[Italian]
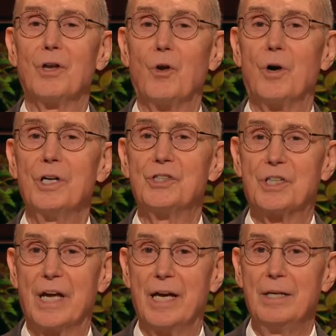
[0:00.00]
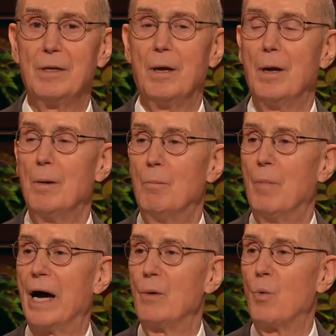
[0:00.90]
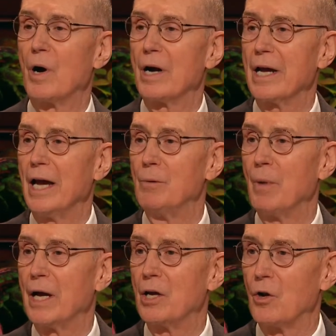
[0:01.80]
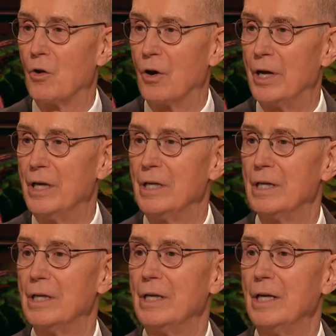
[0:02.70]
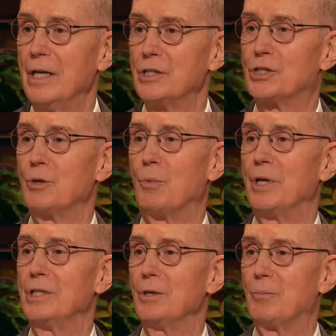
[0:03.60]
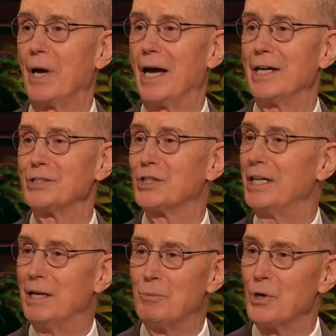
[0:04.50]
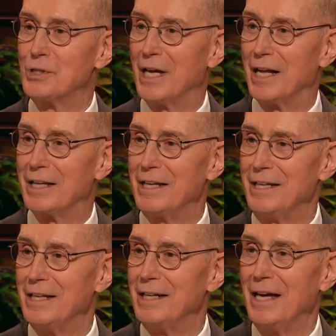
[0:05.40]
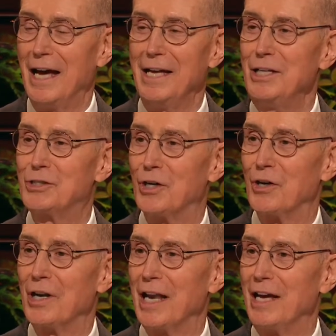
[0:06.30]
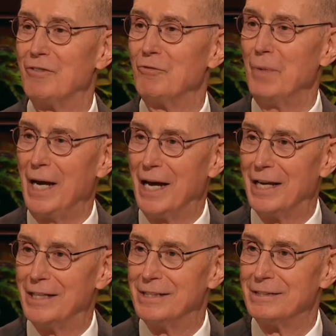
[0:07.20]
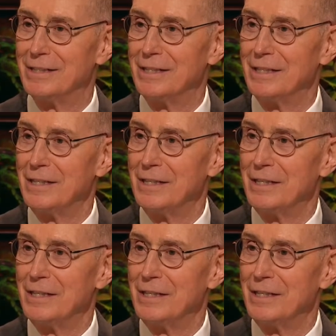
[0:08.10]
Il Signore ha detto, questa è la mia opera e la mia gloria, far avverare l'immortalità e la vita eterna dell'uomo.